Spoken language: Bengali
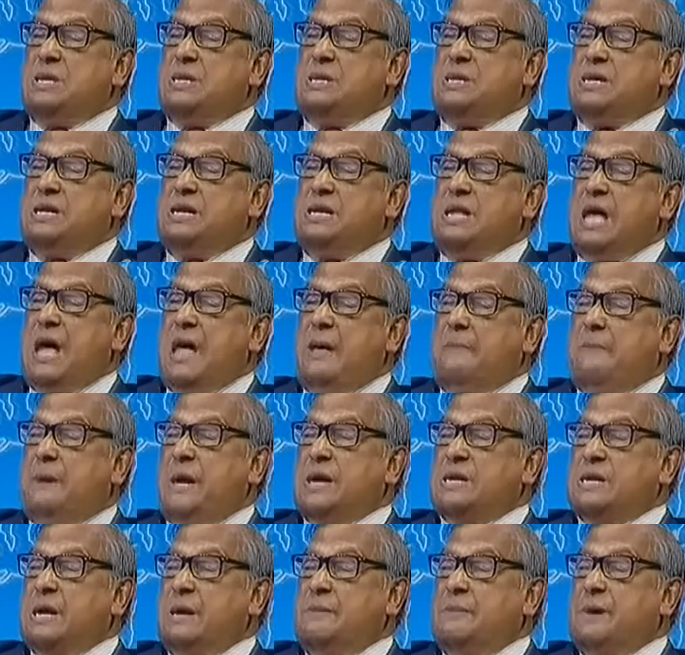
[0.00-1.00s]
চীনা
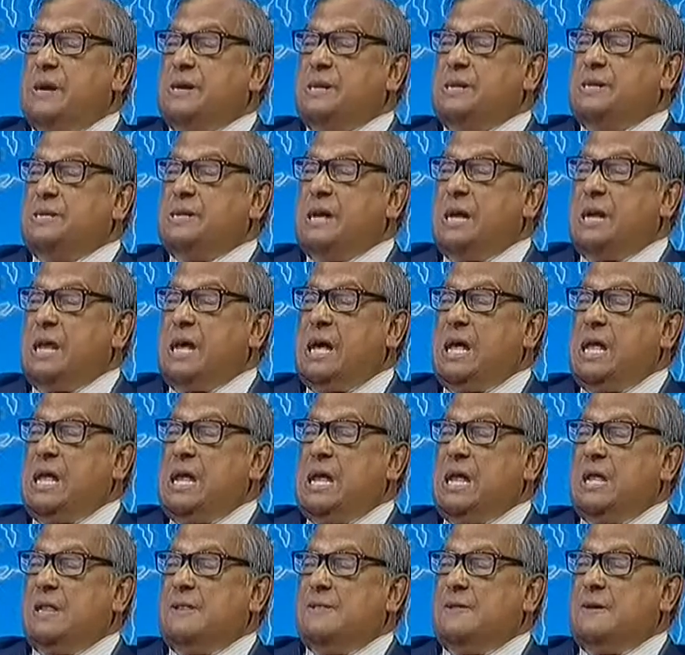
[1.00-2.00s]
ভাষাভাষী যারা
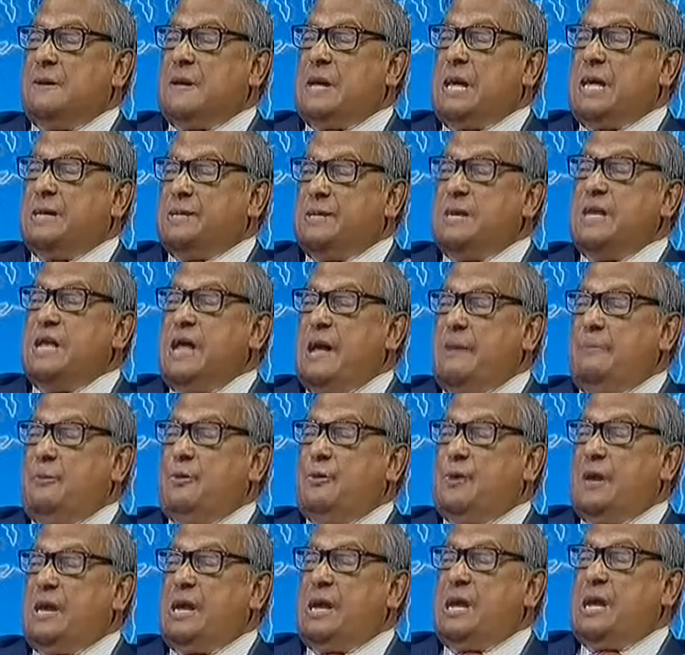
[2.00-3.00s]
সিঙ্গাপুরে
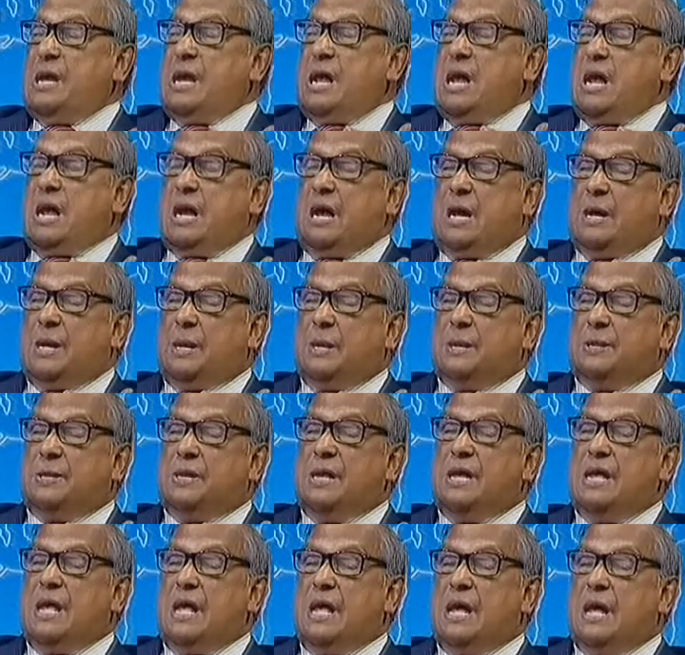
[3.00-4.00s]
সিঙ্গাপুরে
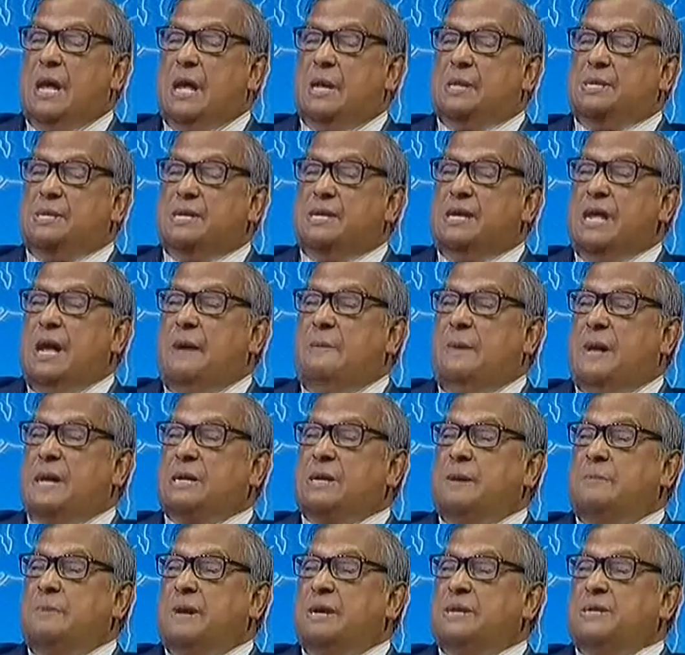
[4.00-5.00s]
চীনা
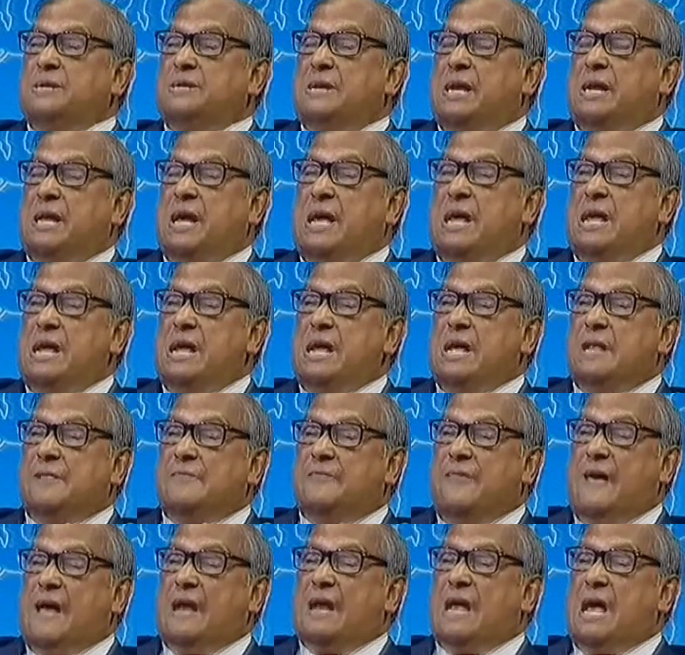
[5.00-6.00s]
ভাষাভাষী যারা
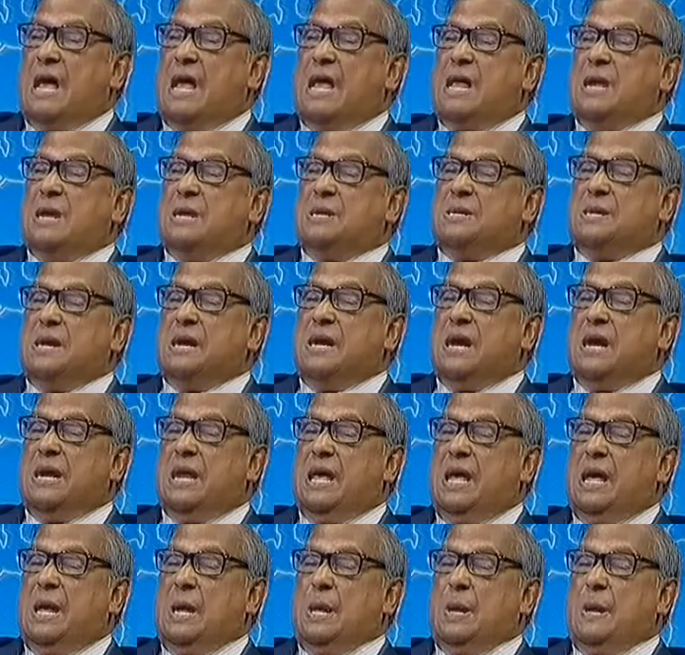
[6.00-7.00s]
তারা
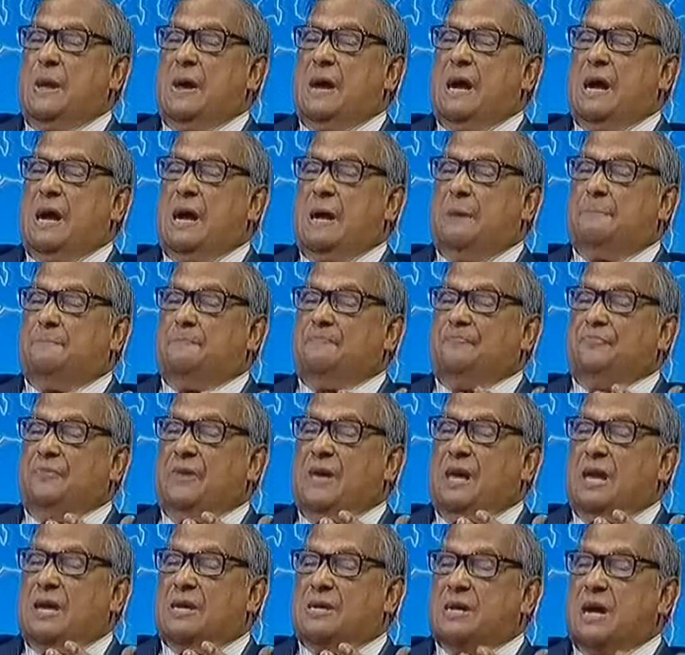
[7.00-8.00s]
সেখানে
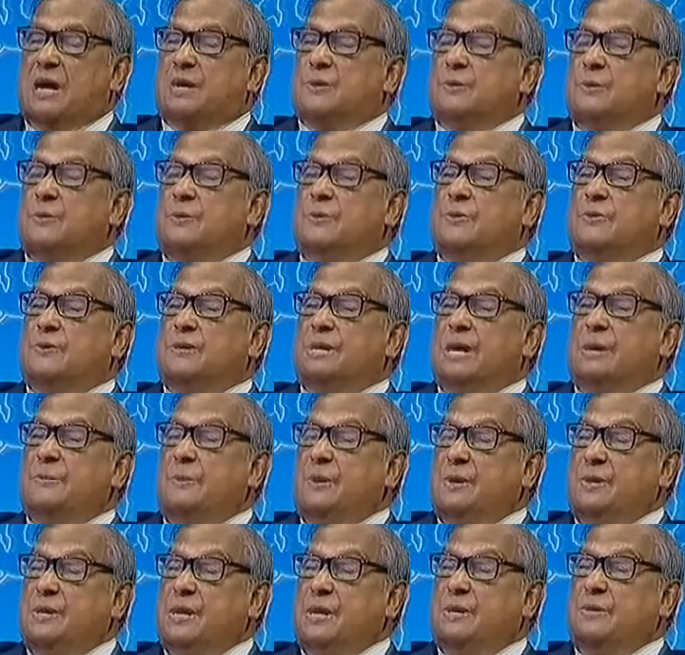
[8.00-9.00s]
শাসন করছে
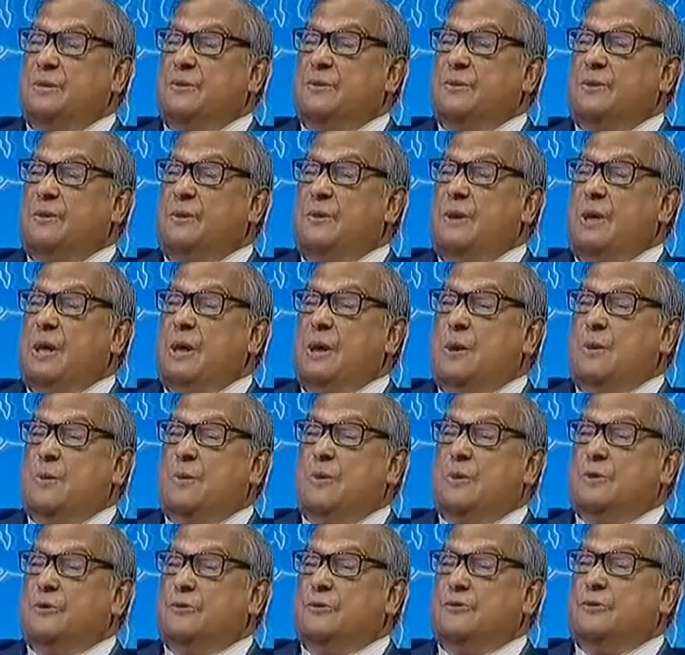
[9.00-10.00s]
এবং সেই জন্য
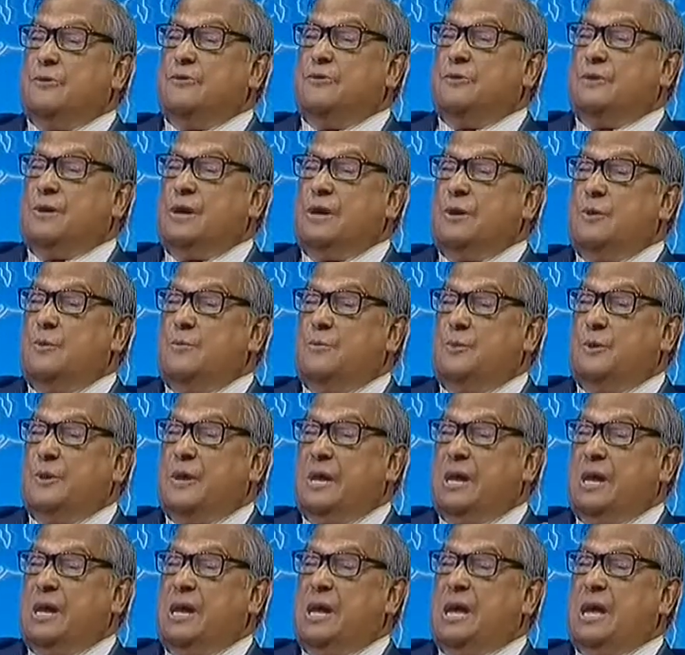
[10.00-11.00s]
গণতন্ত্রের
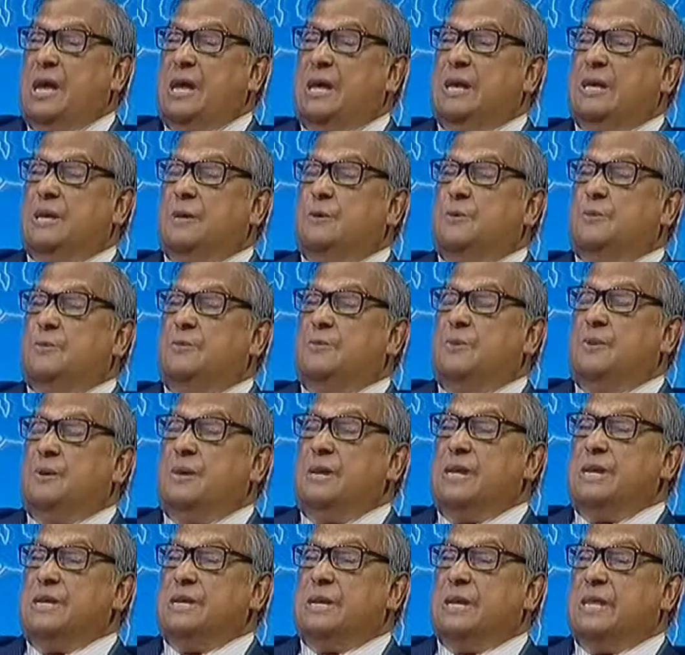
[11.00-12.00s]
উপরে কিছু
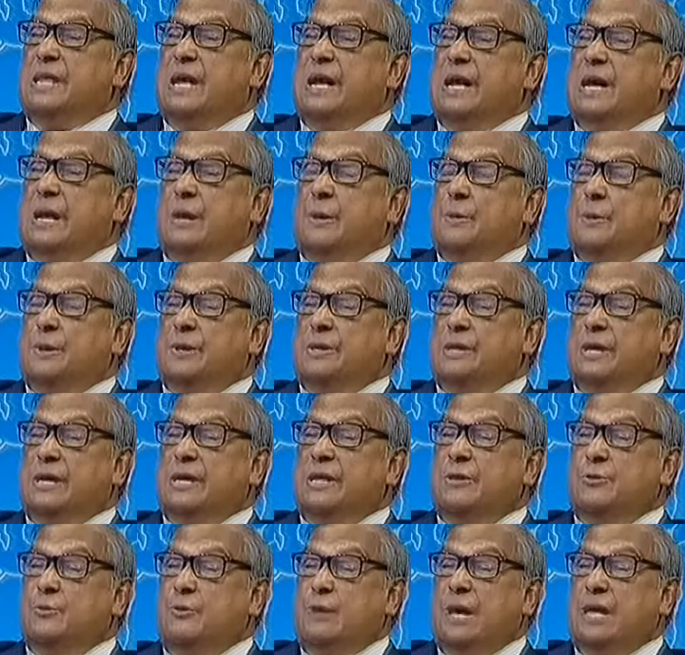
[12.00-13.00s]
নিষেধাজ্ঞা রয়েছে
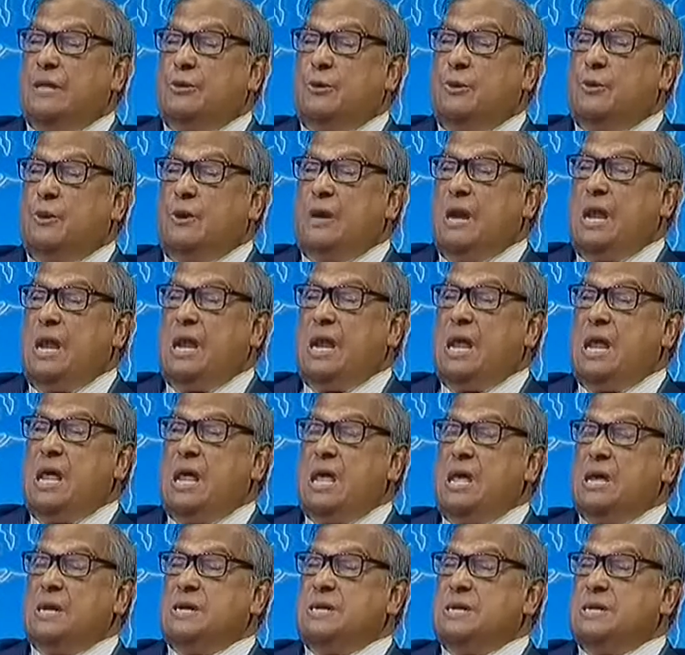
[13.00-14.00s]
কিন্তু এ ধরনের
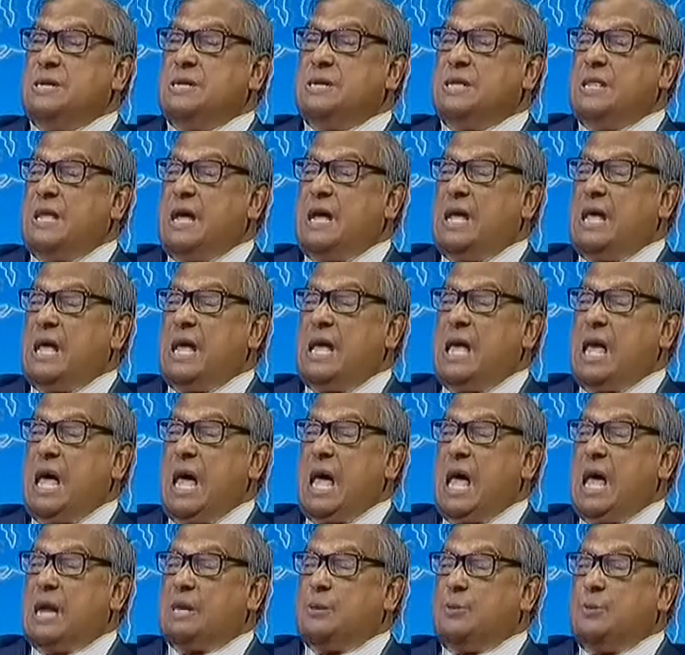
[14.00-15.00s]
নিষেধাজ্ঞা
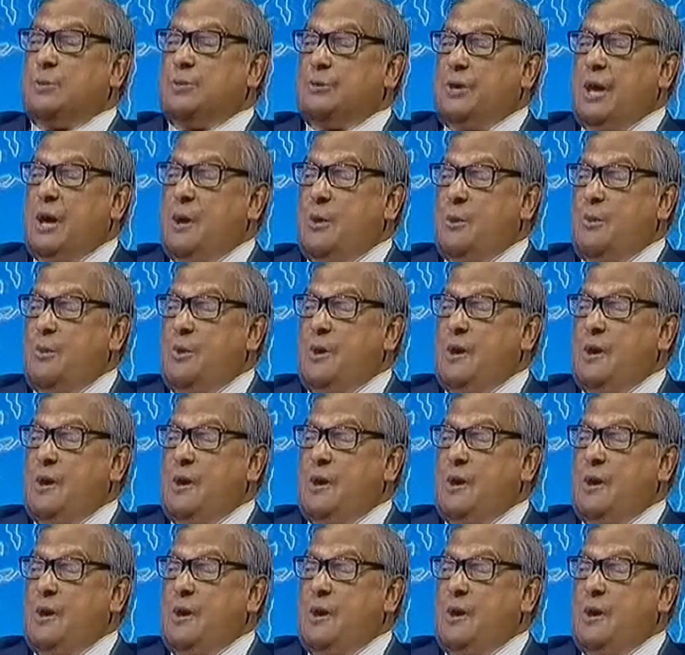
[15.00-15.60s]
আর কোথাও